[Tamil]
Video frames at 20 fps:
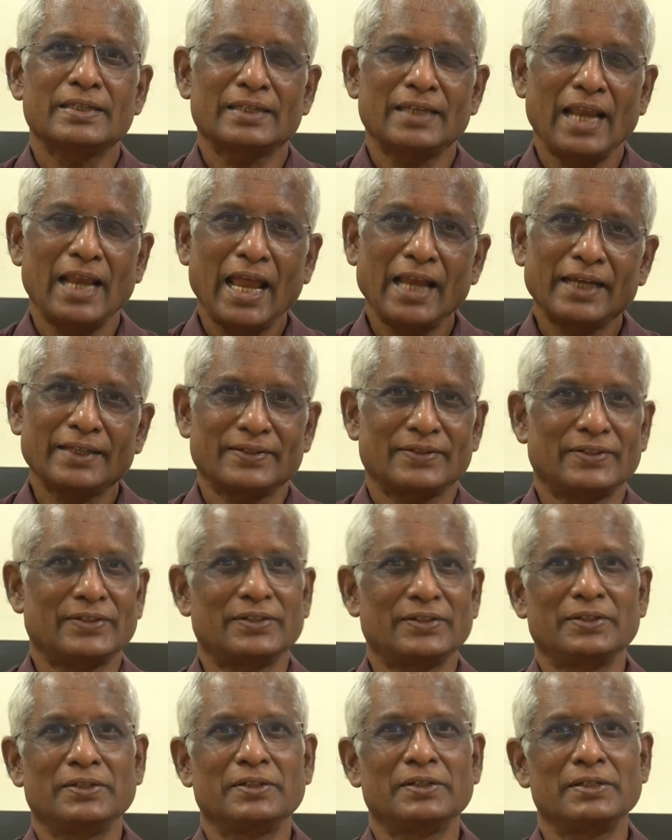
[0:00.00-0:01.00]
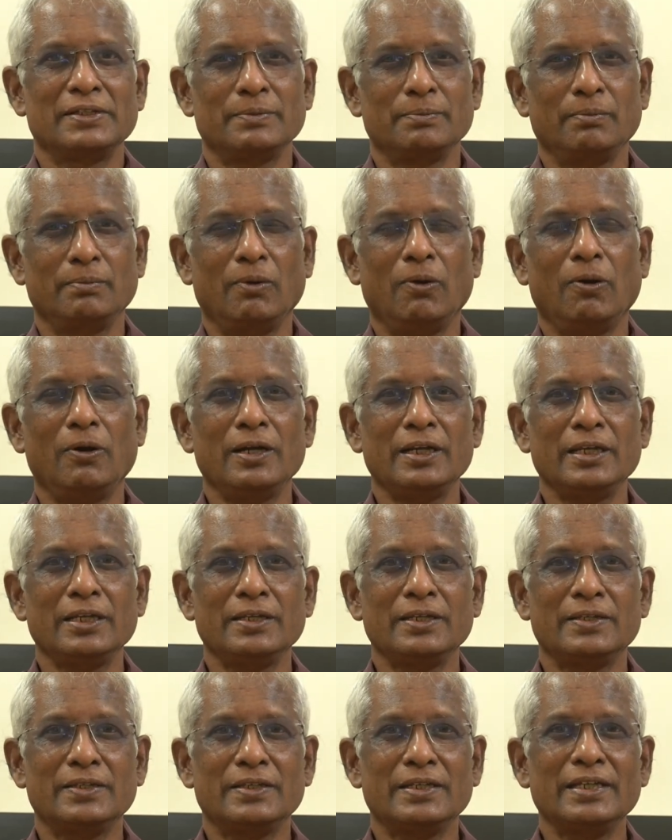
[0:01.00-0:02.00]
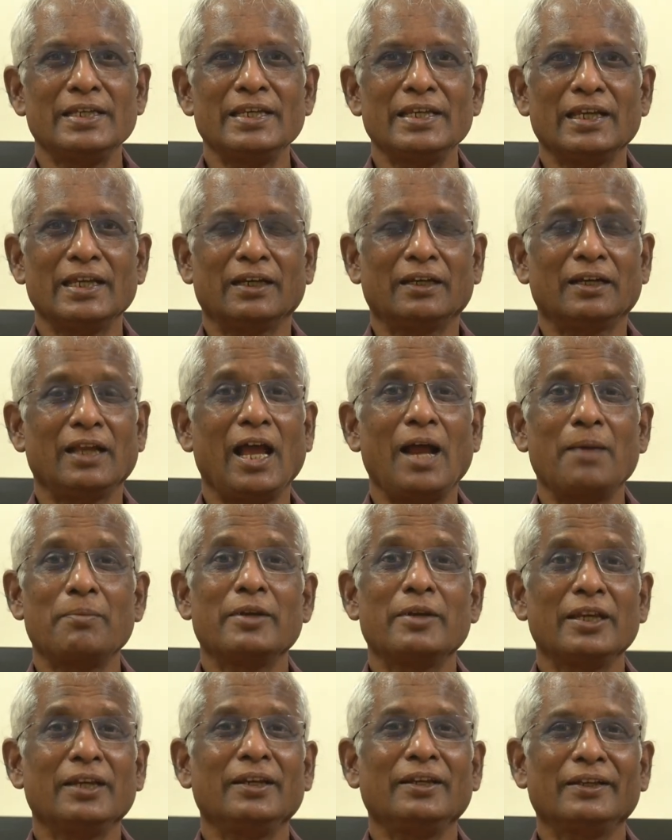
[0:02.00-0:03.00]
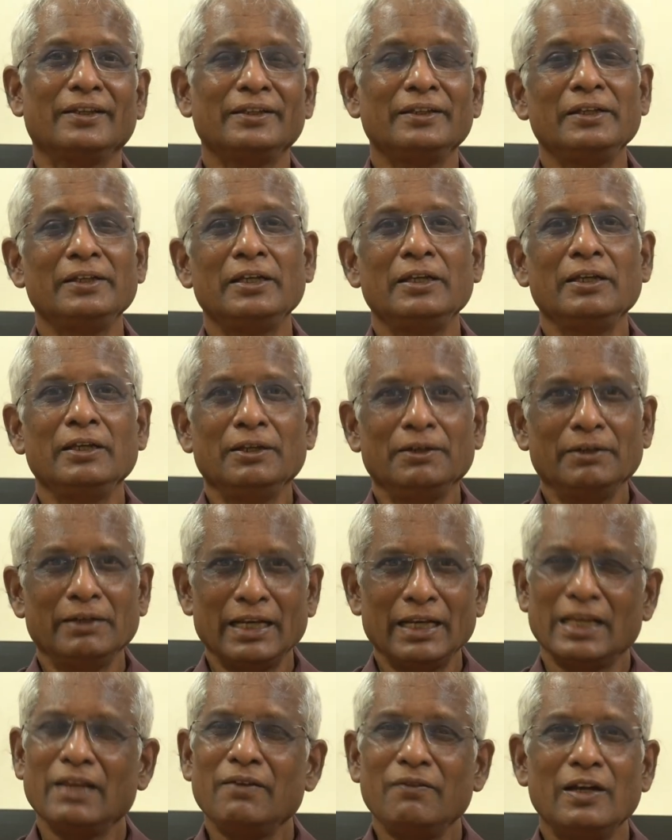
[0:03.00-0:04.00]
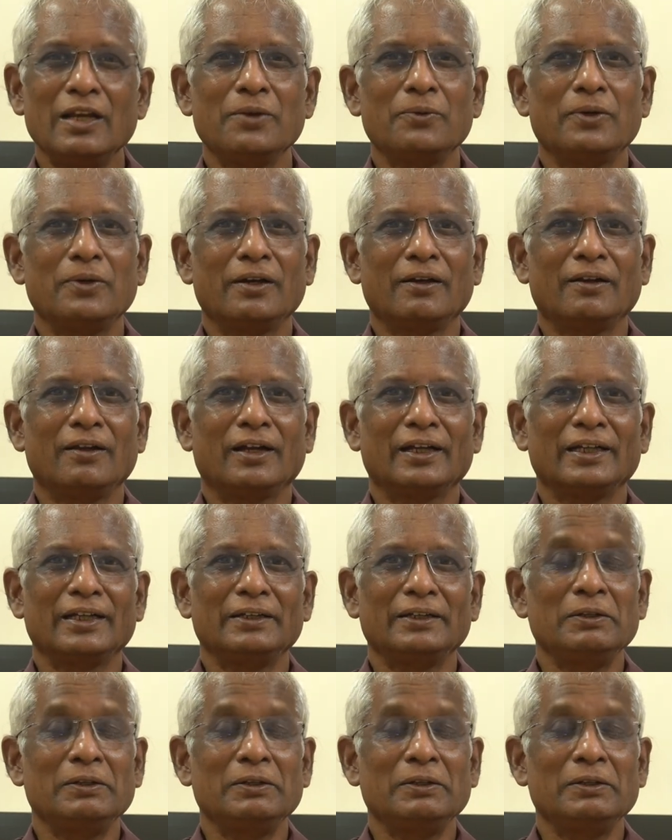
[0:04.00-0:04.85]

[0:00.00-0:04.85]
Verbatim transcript: ஸ்நாக்ஸ் மார்னிங் சீரியல் அப்படின்னு நிறைய வெளியிட்ருக்காங்க